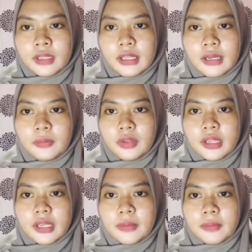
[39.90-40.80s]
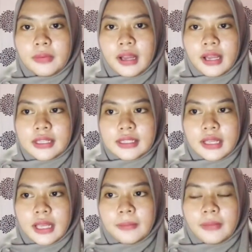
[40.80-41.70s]
Ilmu ini membahas
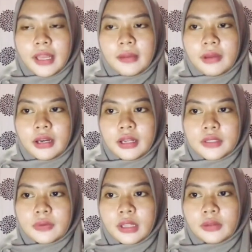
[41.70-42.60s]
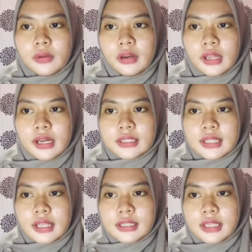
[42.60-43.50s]
bagaimana suatu
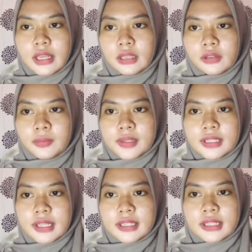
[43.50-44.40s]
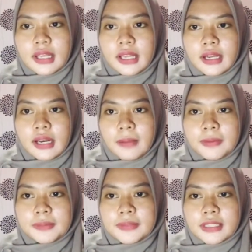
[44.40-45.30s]
organisasi atau bisnis
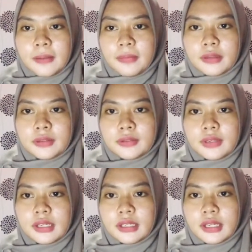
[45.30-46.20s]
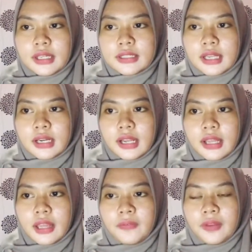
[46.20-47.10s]
dapat mencapai tujuan dengan cara
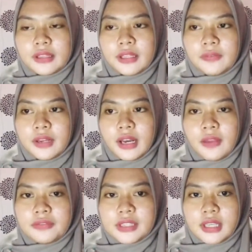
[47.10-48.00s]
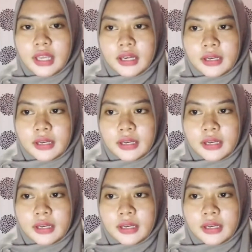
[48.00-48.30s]
yang efektif dan efisien.